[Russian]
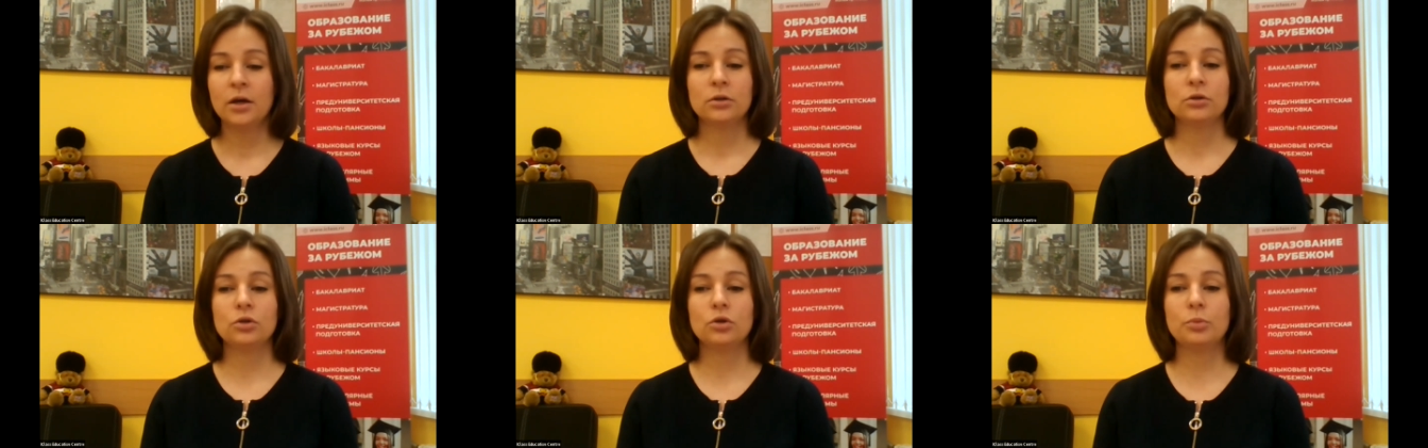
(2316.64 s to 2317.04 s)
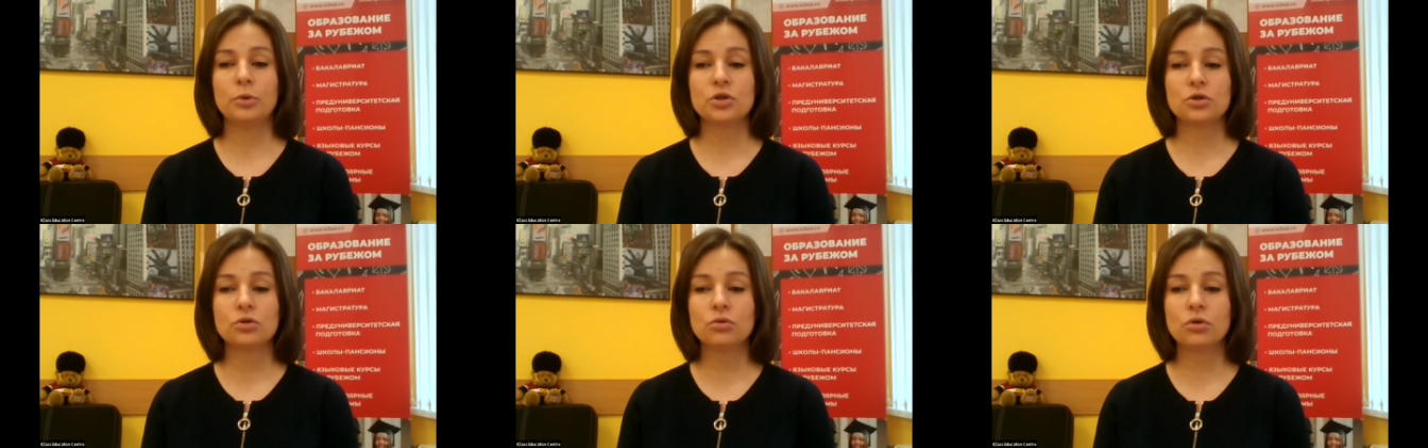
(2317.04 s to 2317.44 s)
то
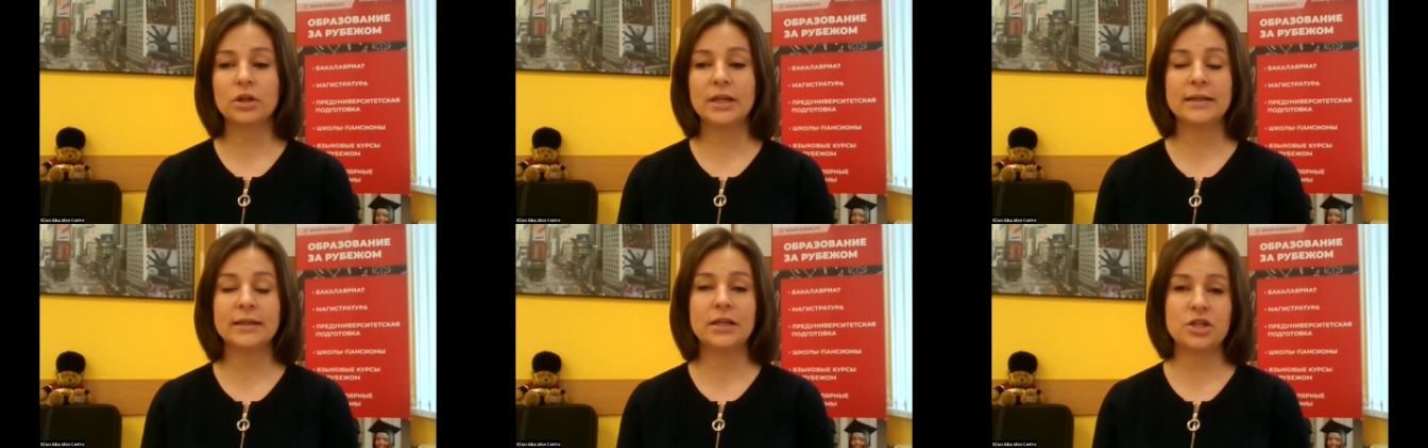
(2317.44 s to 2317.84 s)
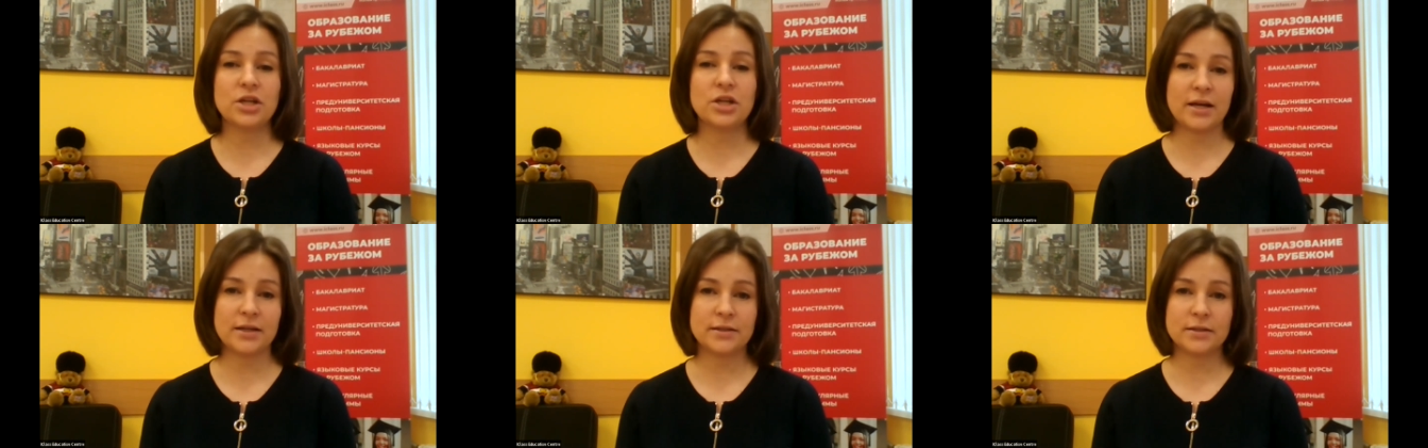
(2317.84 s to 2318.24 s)
процедура не
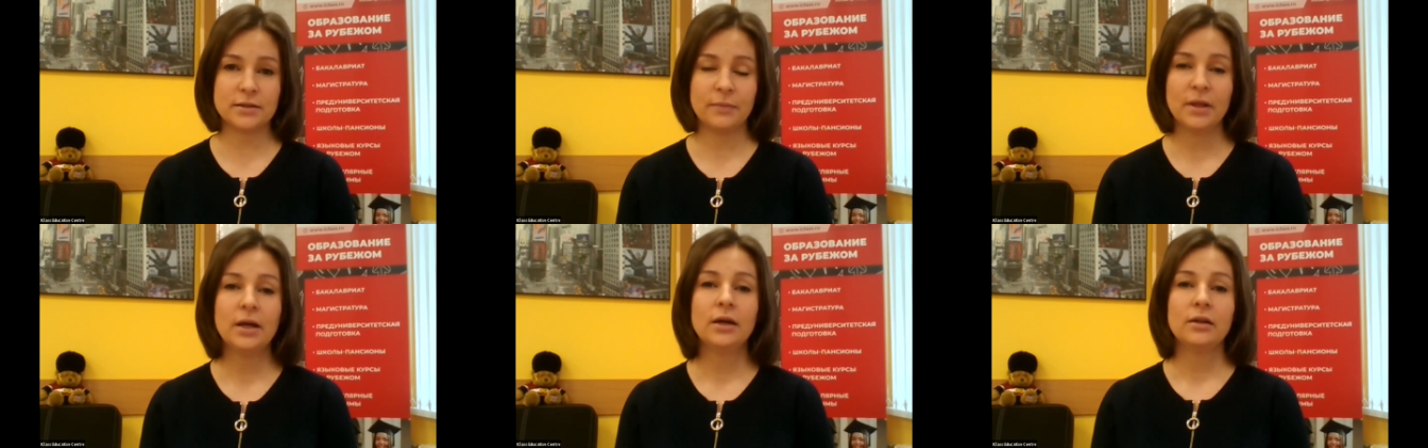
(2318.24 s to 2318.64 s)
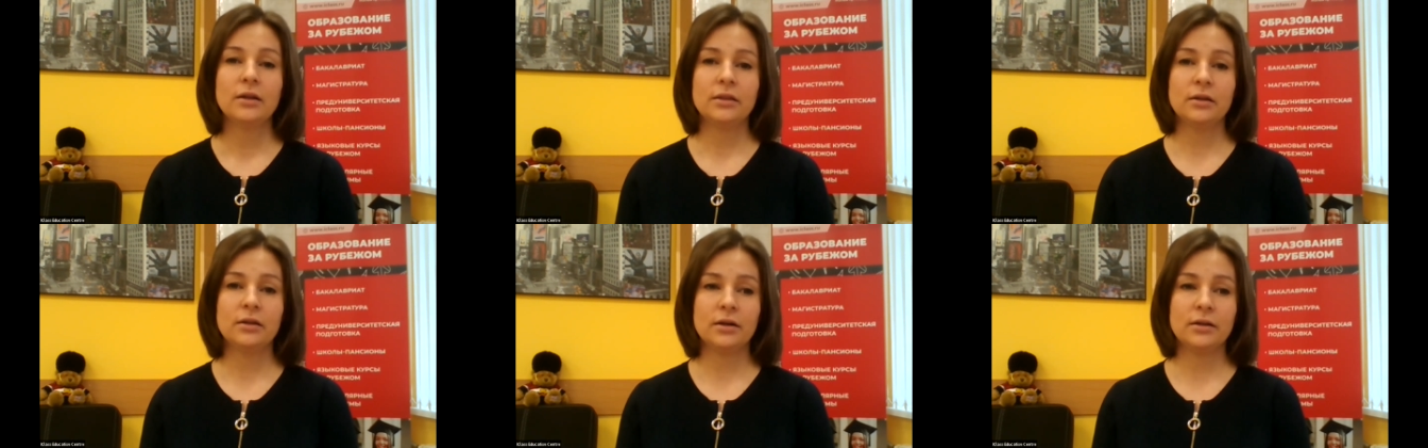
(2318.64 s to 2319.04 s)
отличается.
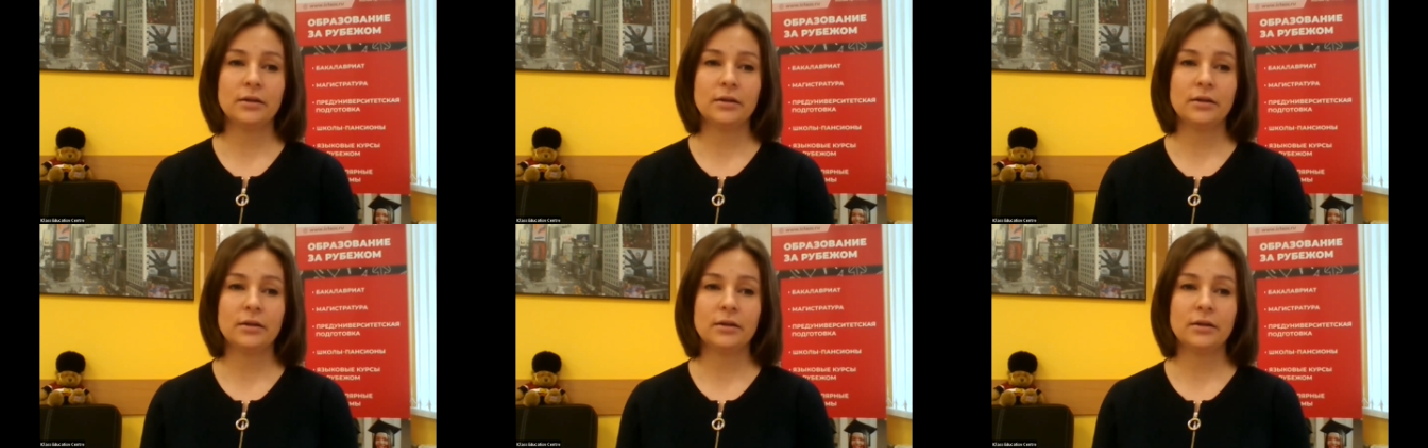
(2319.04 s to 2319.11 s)
А,